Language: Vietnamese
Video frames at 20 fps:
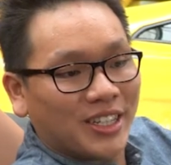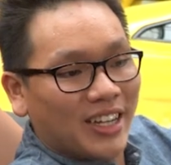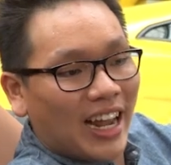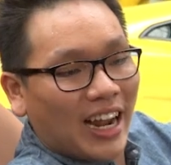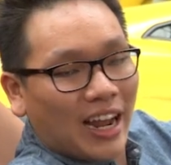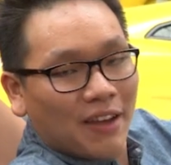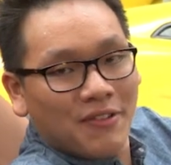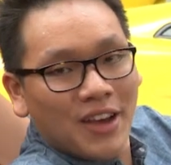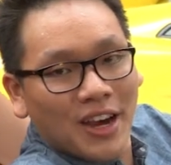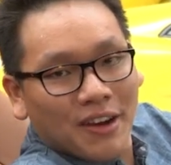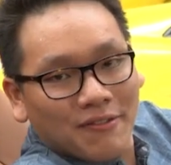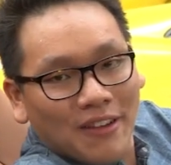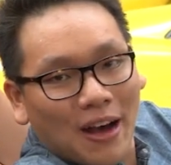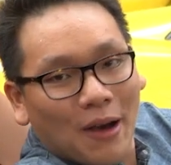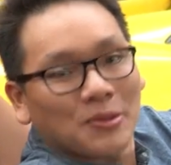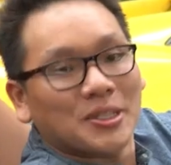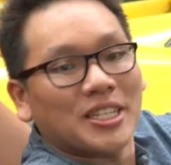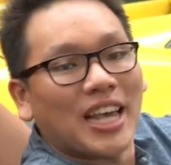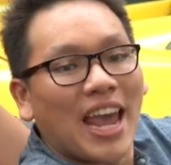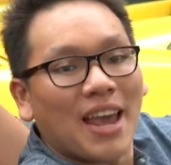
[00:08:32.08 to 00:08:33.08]
chính là cái việc
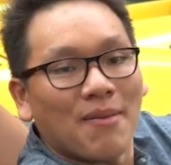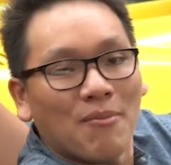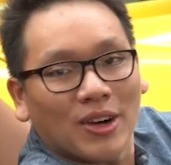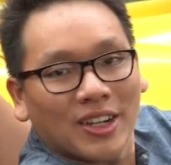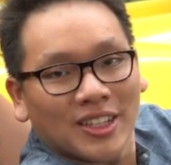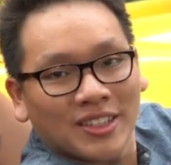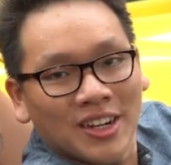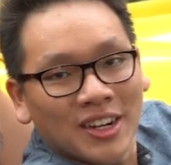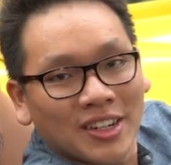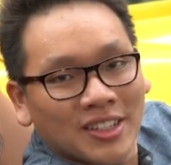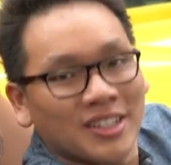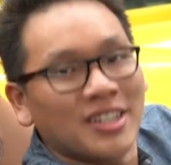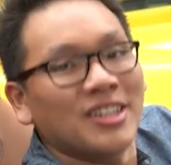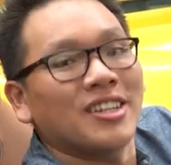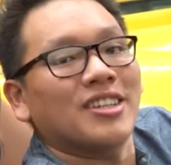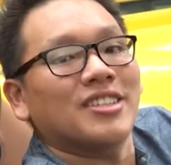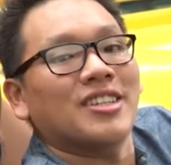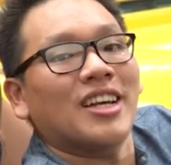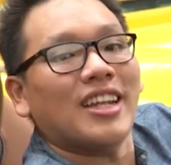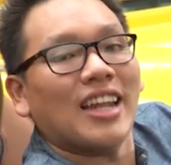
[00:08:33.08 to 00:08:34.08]
vào xe một cực
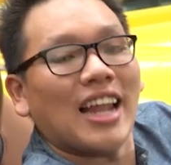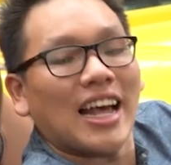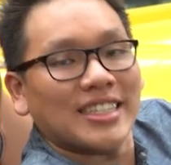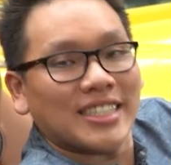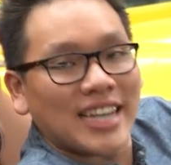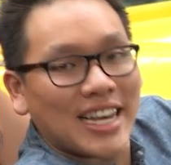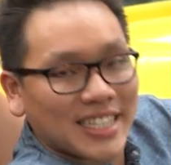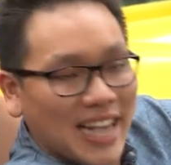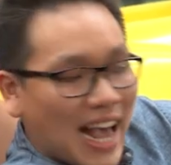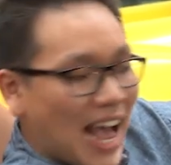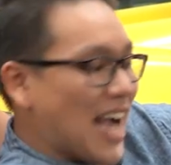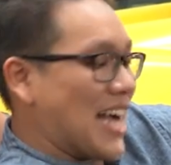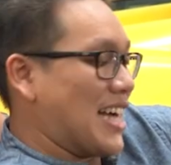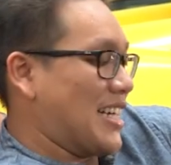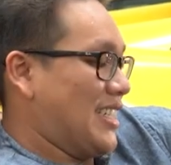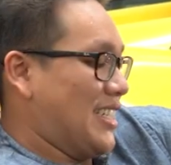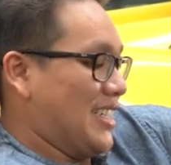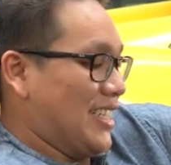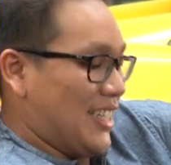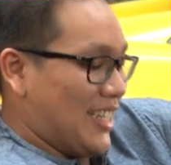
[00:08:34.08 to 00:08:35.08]
sự rất là dễ dàng.
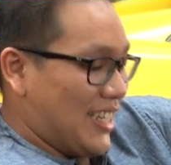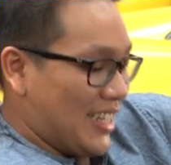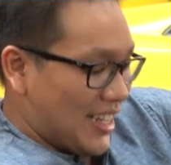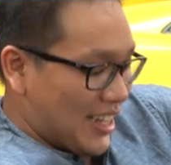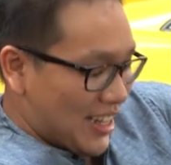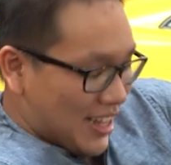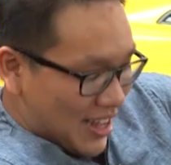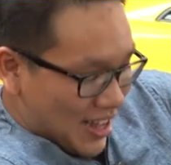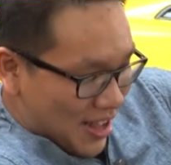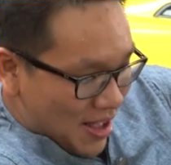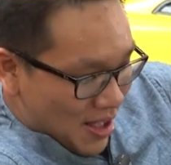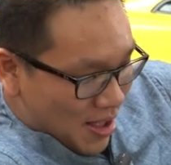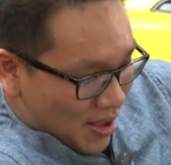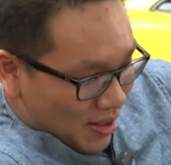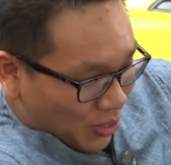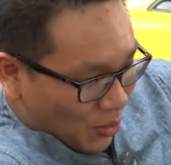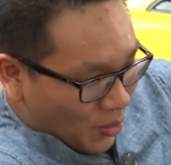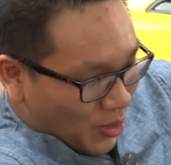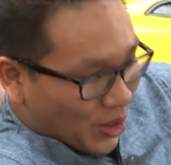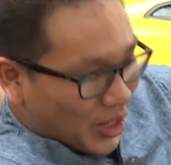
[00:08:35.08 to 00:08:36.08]

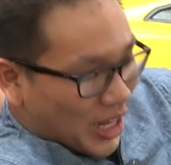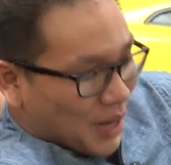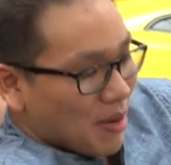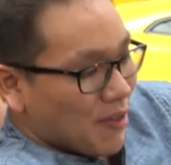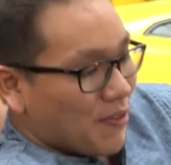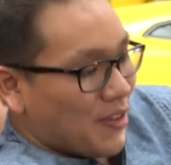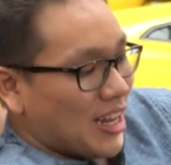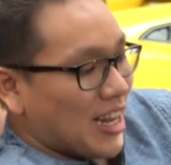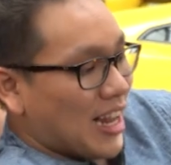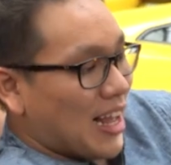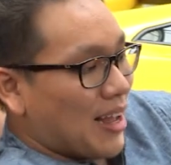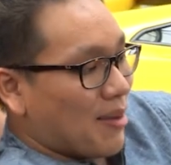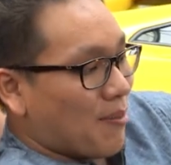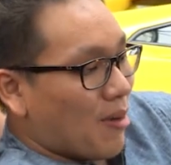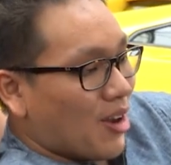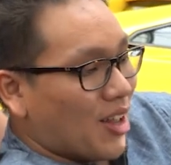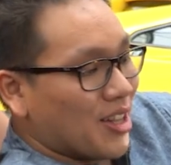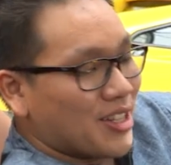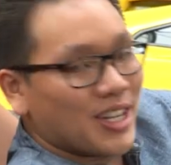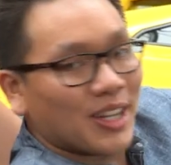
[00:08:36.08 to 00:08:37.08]
Tôi nói thế bởi vì là
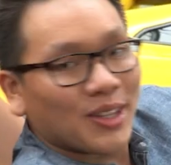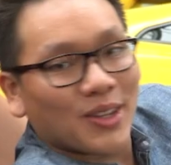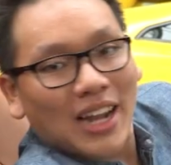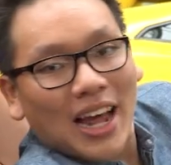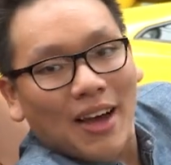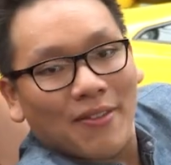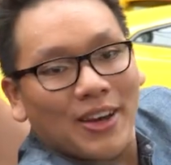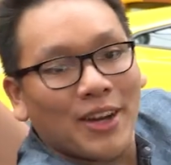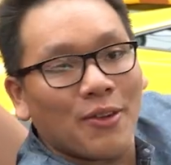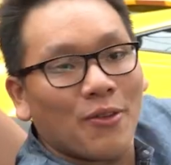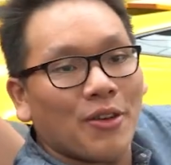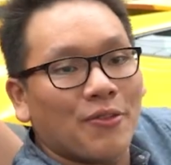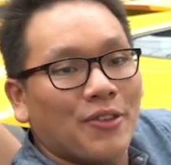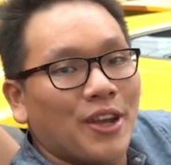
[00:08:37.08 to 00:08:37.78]
mọi lần trước tôi làm video